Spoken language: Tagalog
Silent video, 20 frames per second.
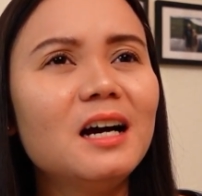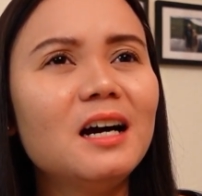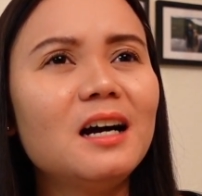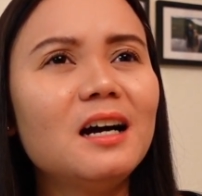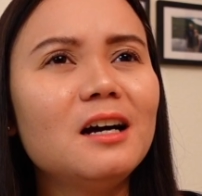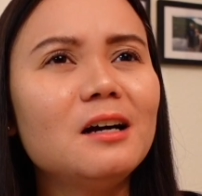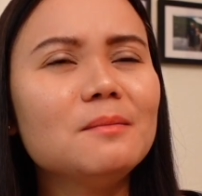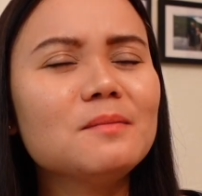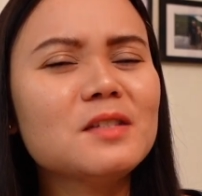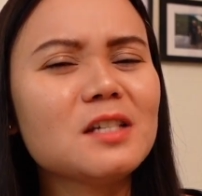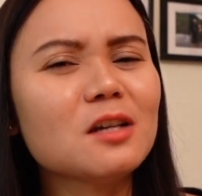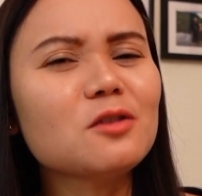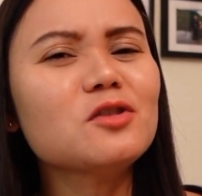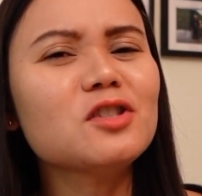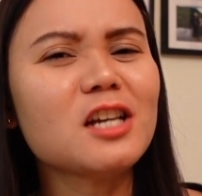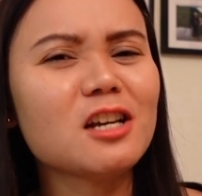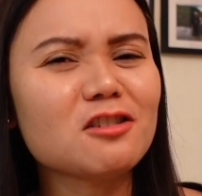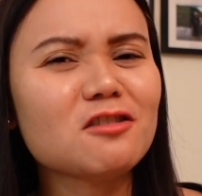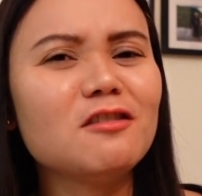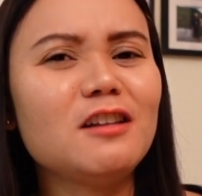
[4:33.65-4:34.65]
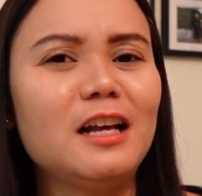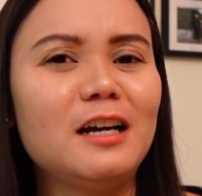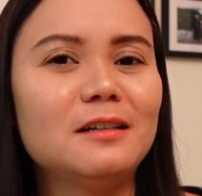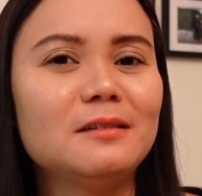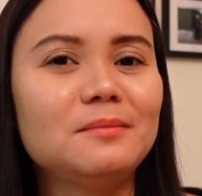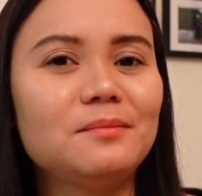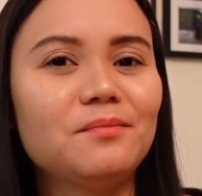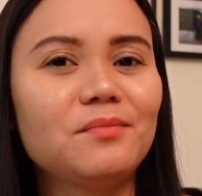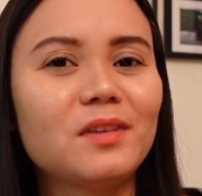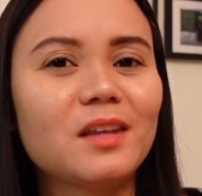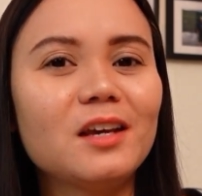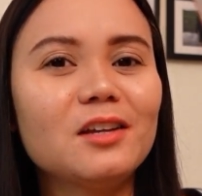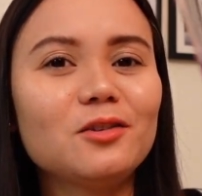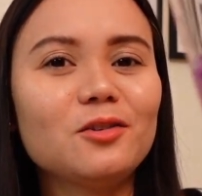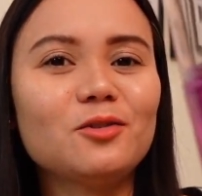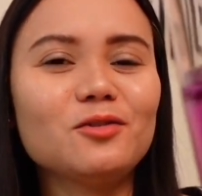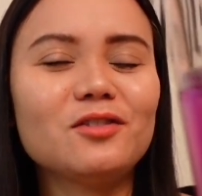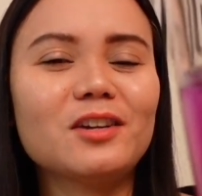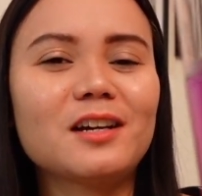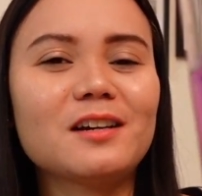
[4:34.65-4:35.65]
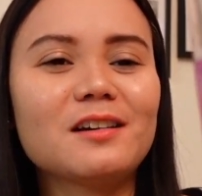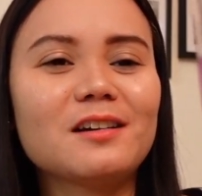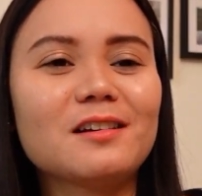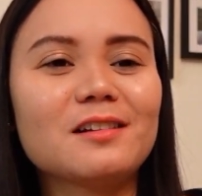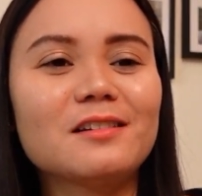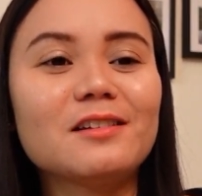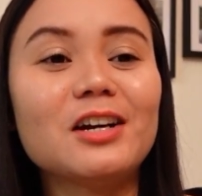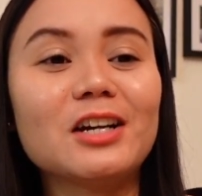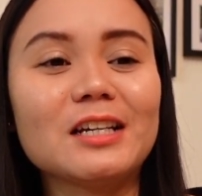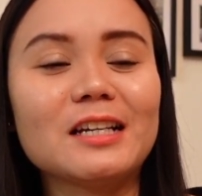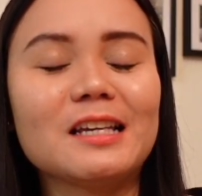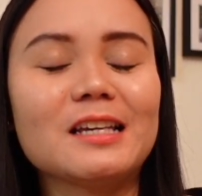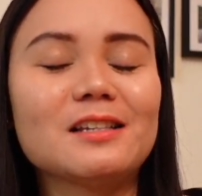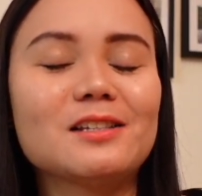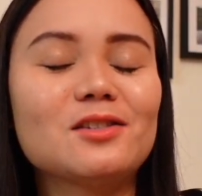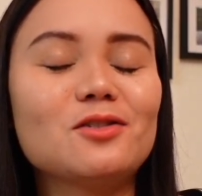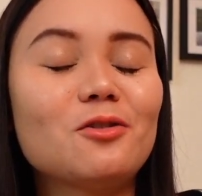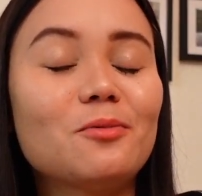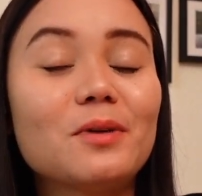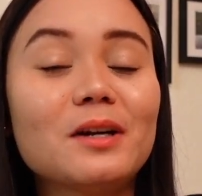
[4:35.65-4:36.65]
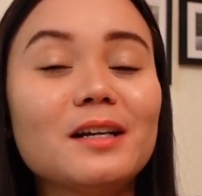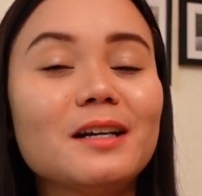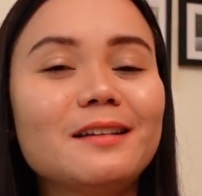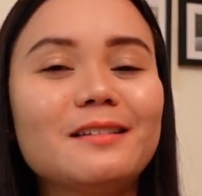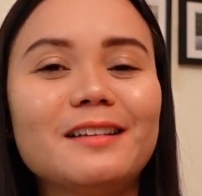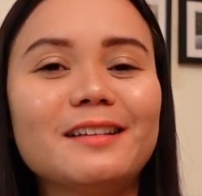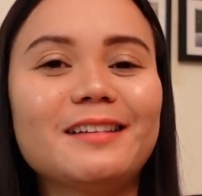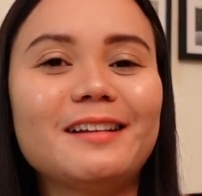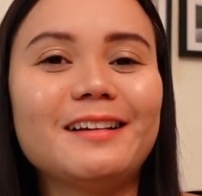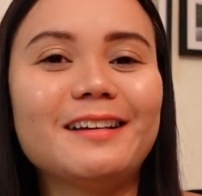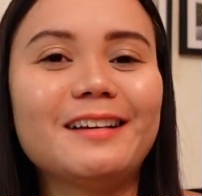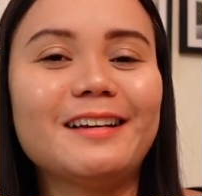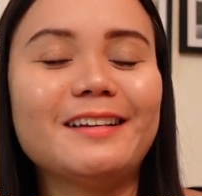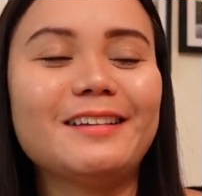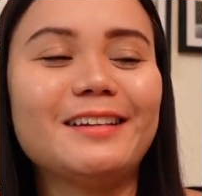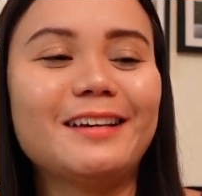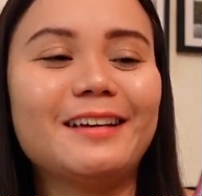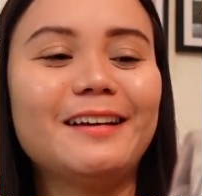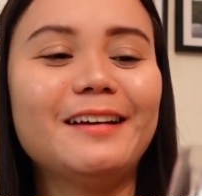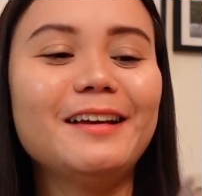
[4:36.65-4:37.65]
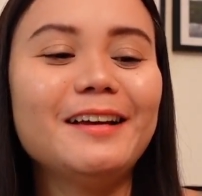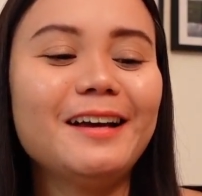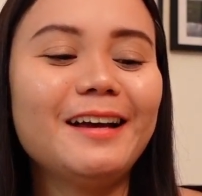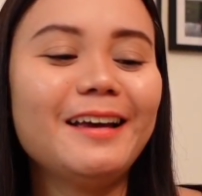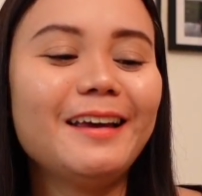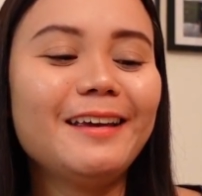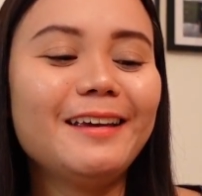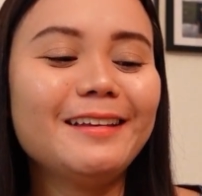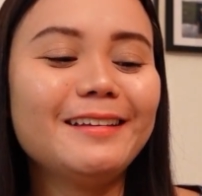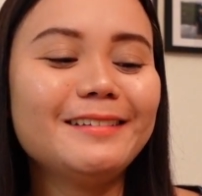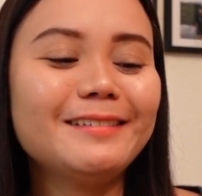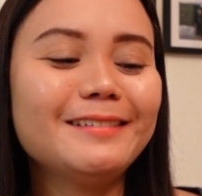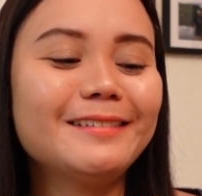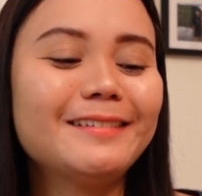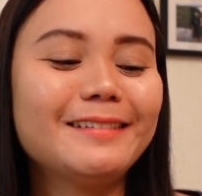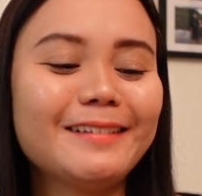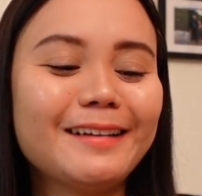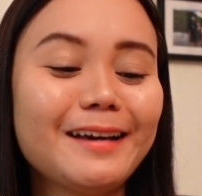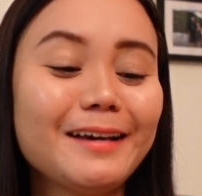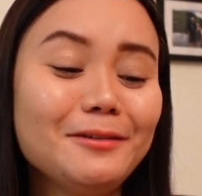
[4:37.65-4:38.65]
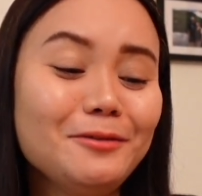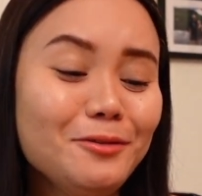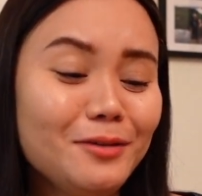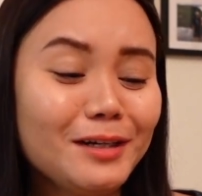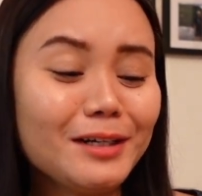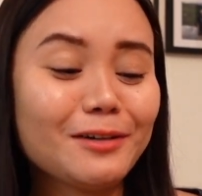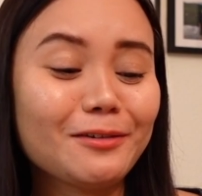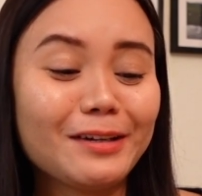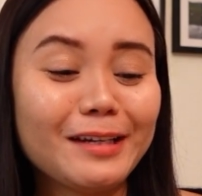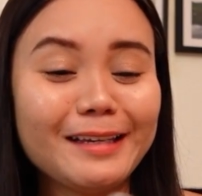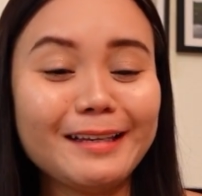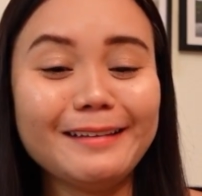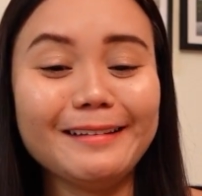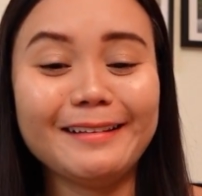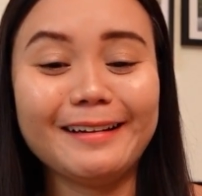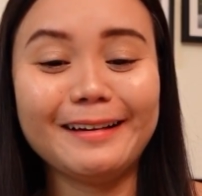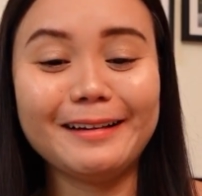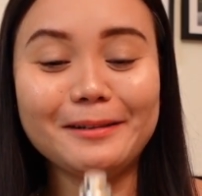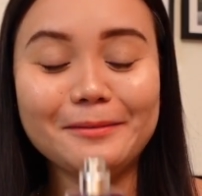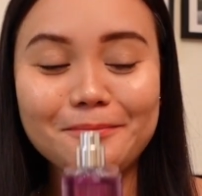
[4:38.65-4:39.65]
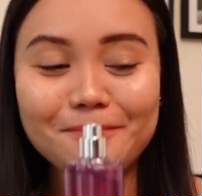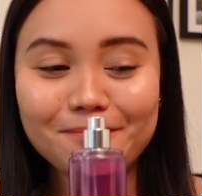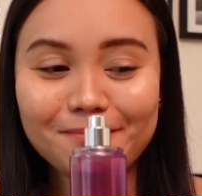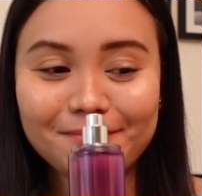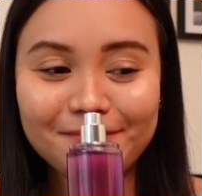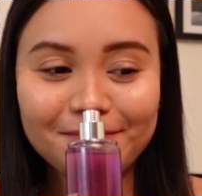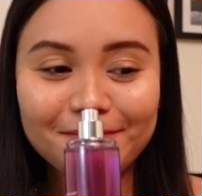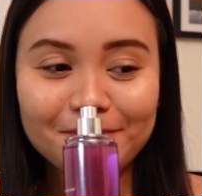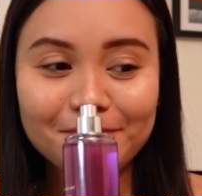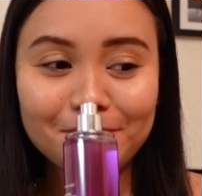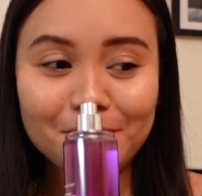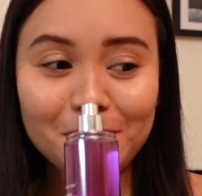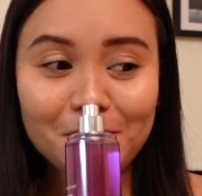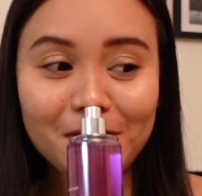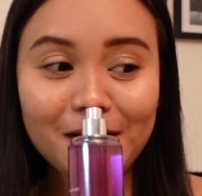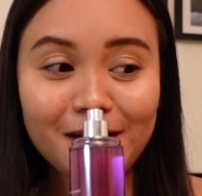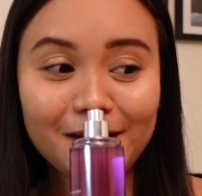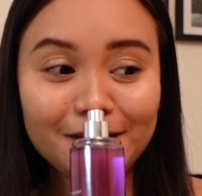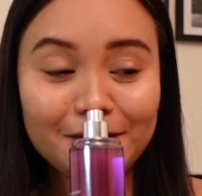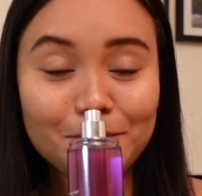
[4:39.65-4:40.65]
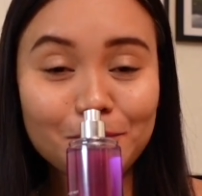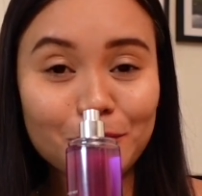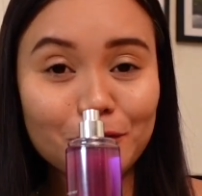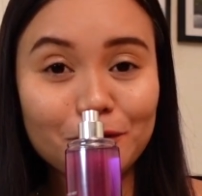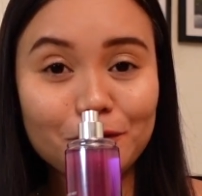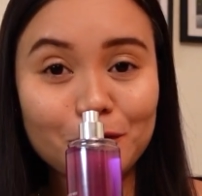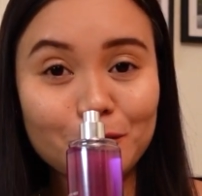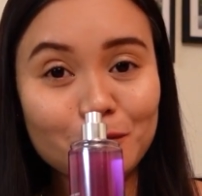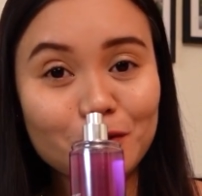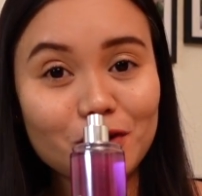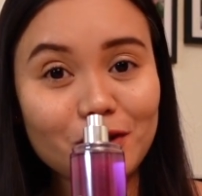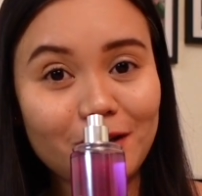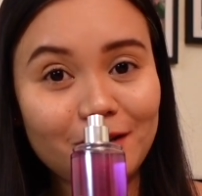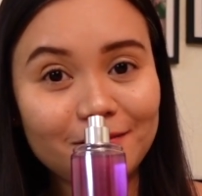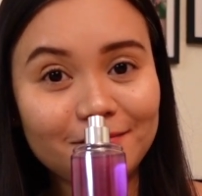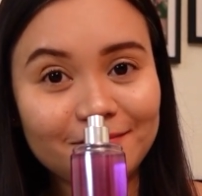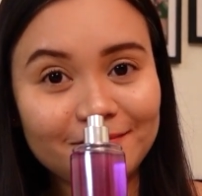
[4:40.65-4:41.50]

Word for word: Um, sakto-sakto lang itong dark, darkest. Sobrang ganda talaga niya. And I do agree na mamahaling perfume siya.